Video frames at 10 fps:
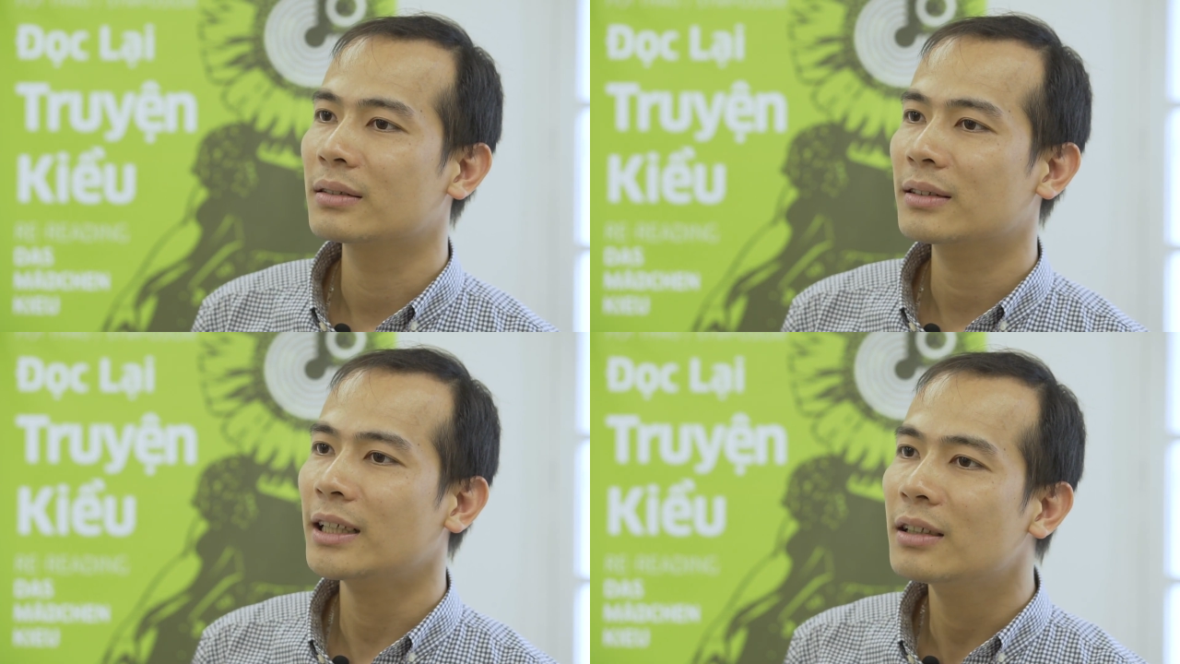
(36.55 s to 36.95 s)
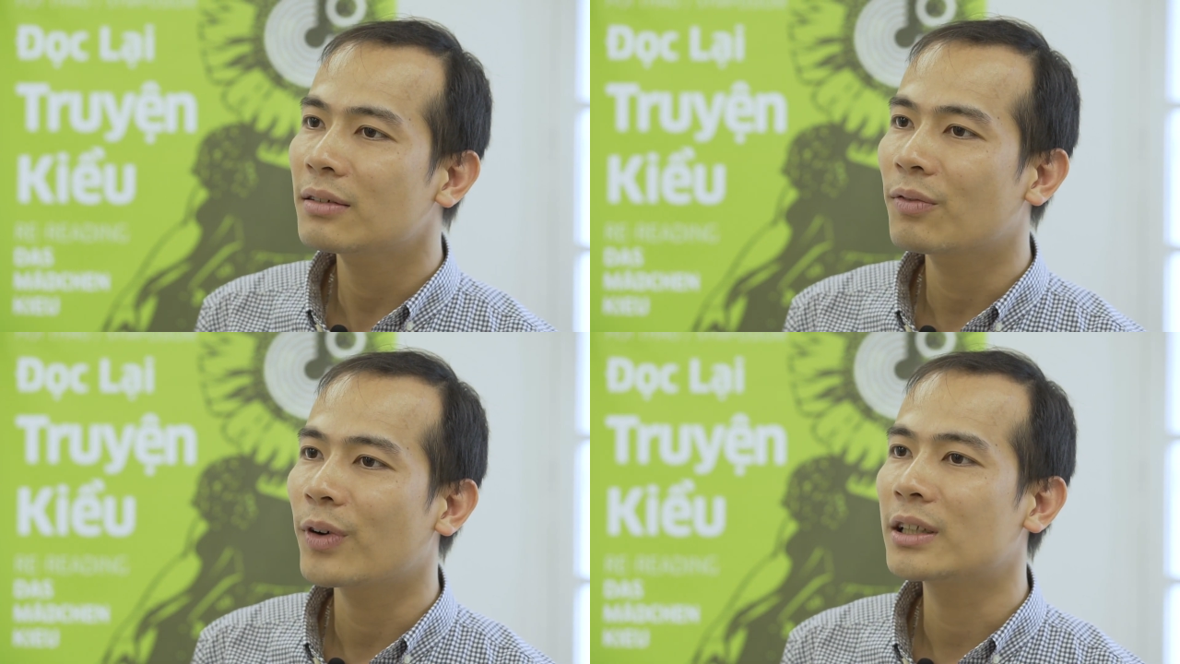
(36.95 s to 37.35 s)
cách thức
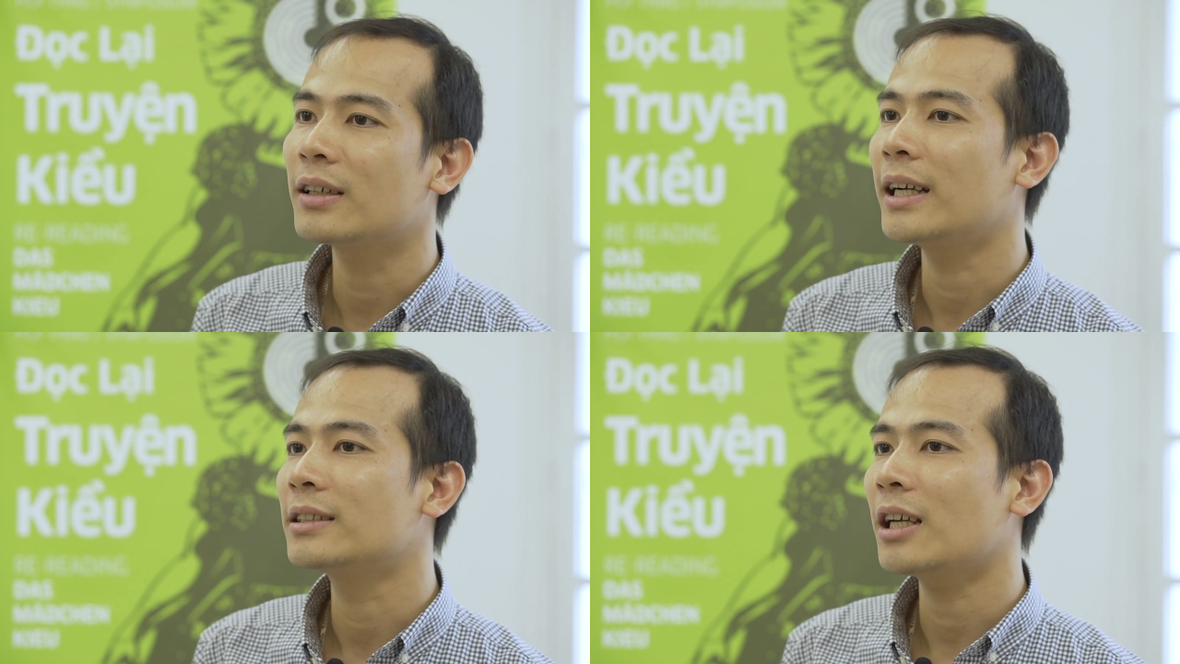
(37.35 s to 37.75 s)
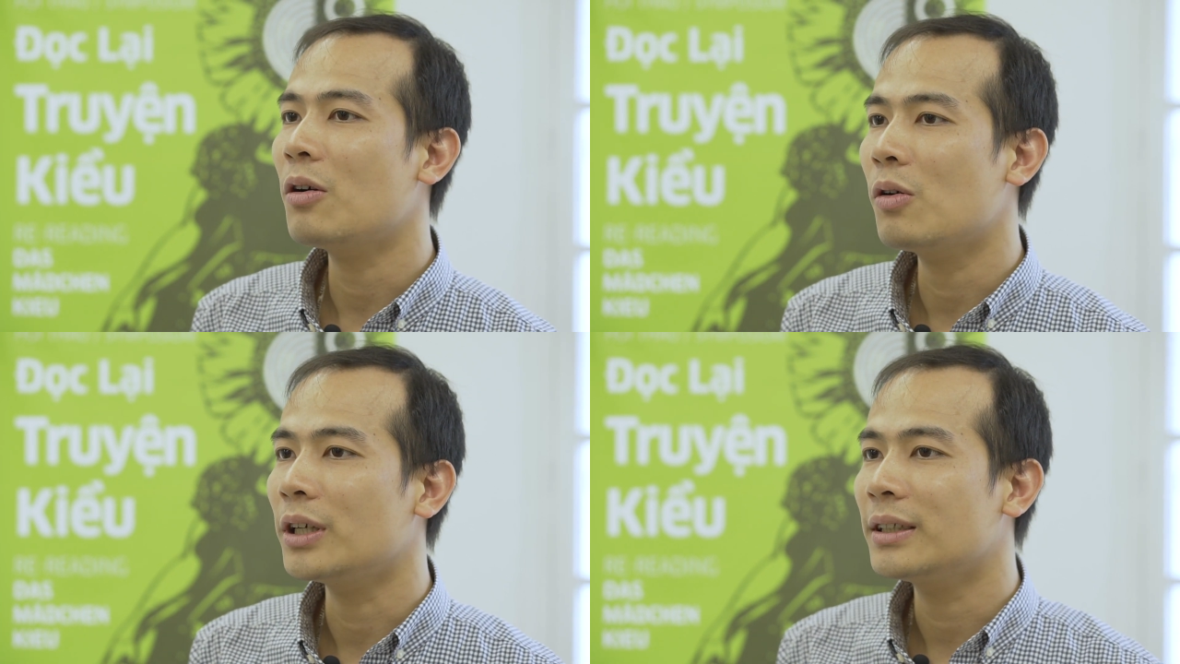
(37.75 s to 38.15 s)
về thực hành xã
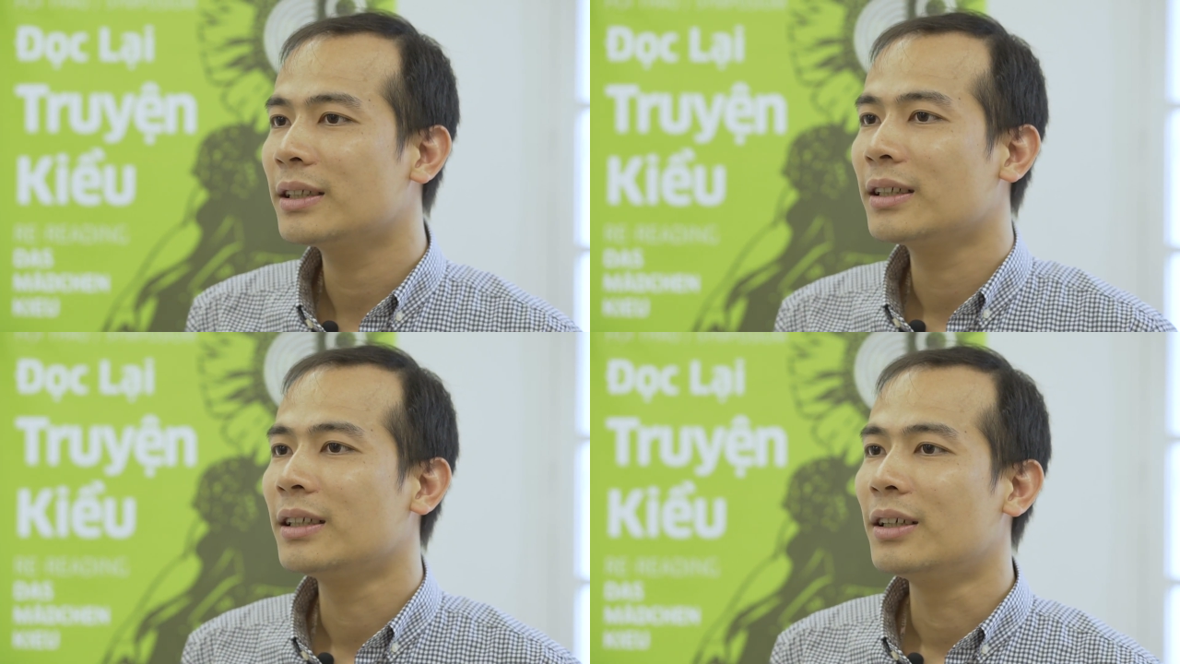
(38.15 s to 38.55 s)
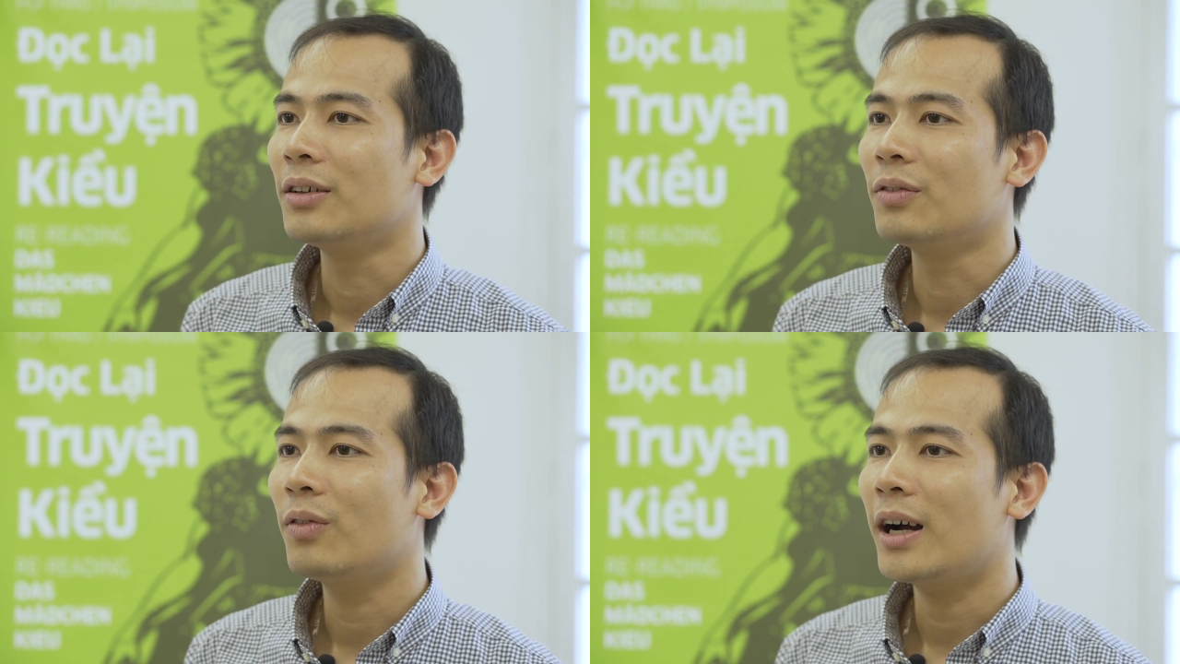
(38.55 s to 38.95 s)
hội
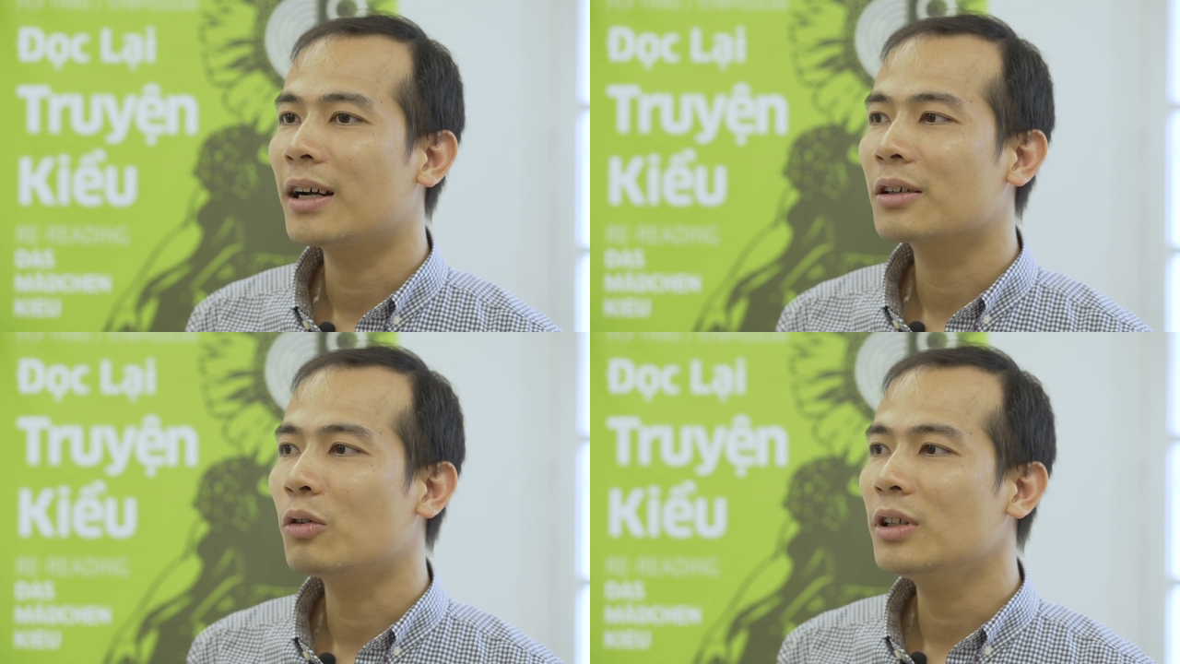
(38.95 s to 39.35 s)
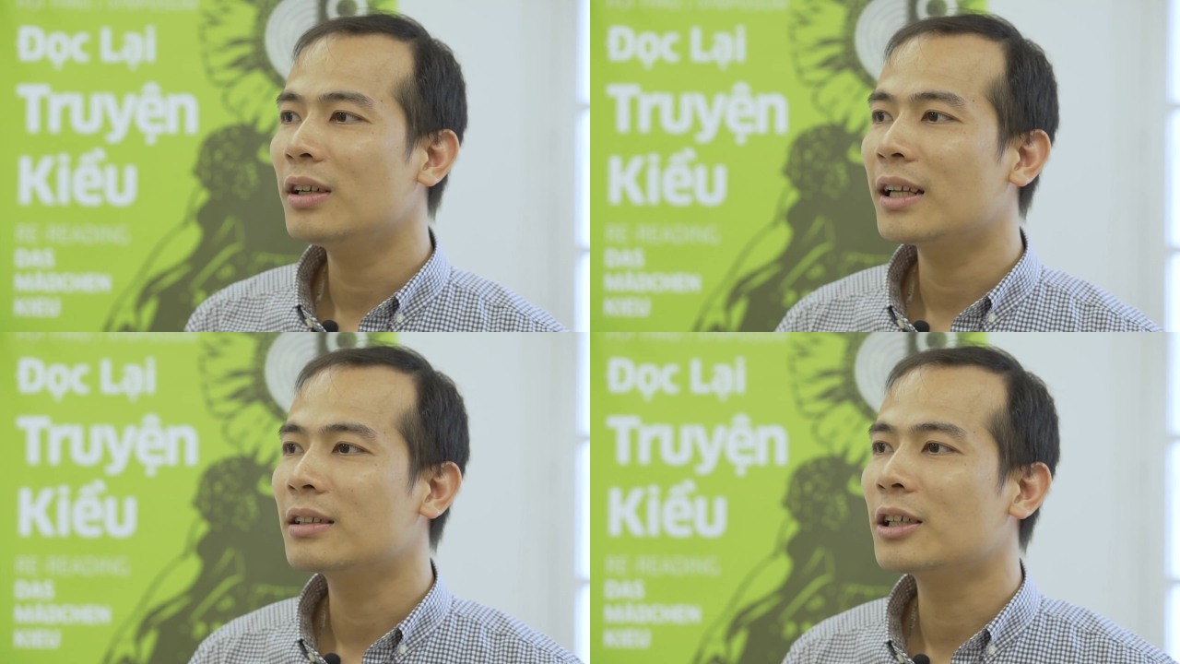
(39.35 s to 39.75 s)
và cũng như
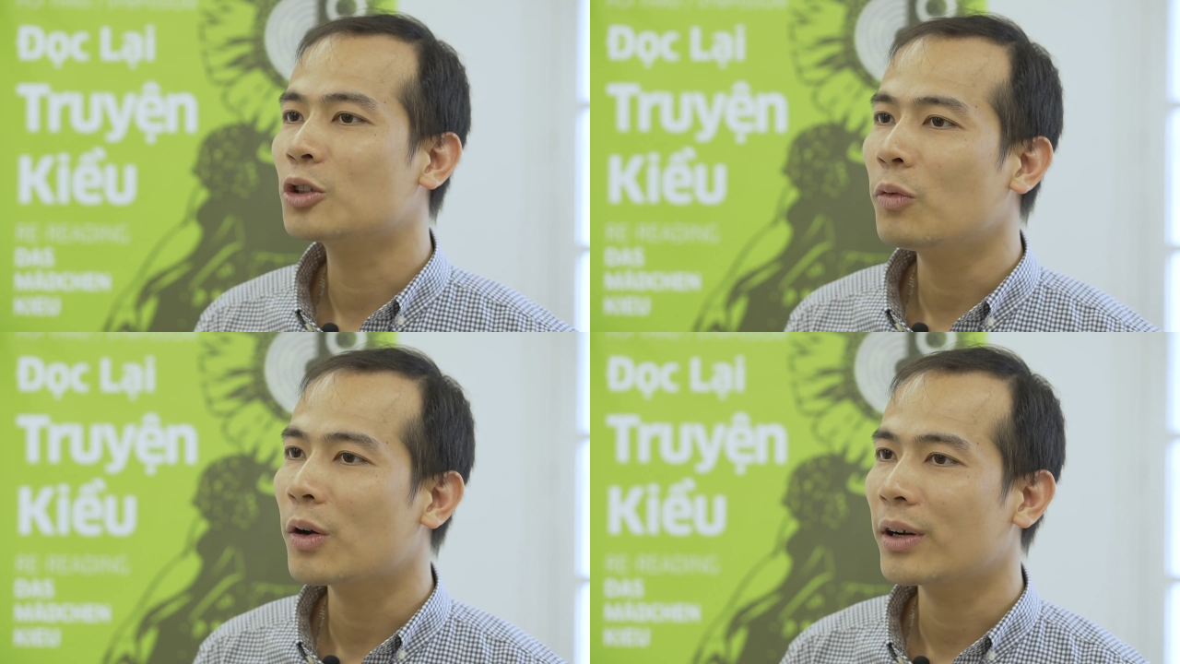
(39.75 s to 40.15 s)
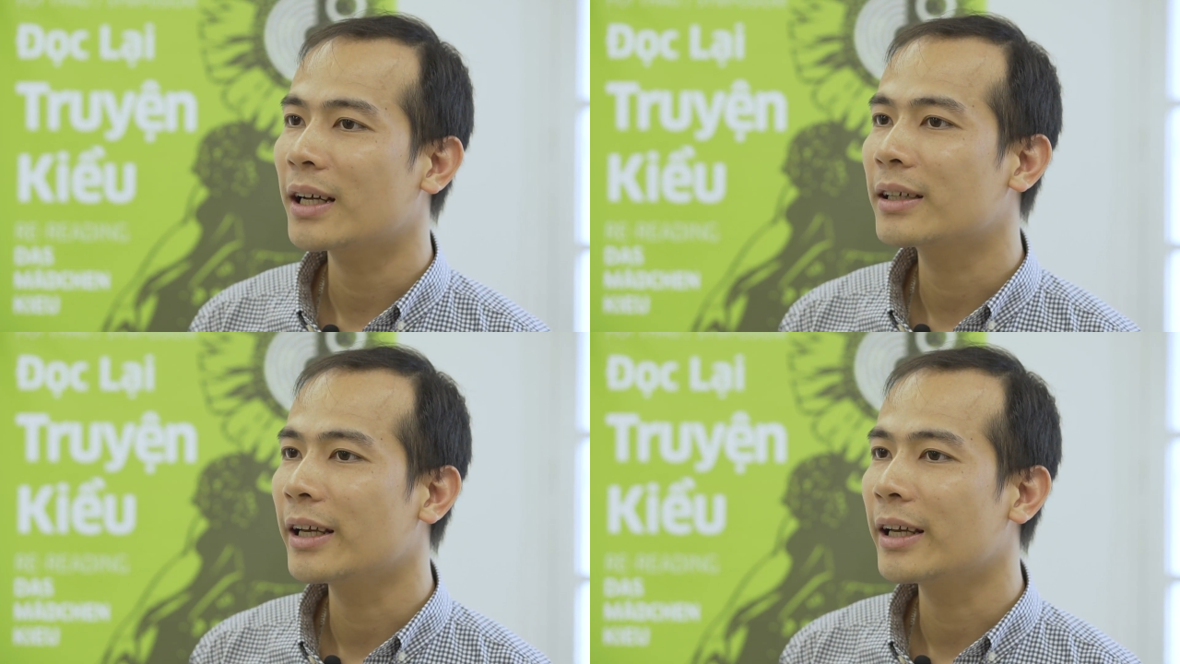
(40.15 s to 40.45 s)
là từ số phận của nàng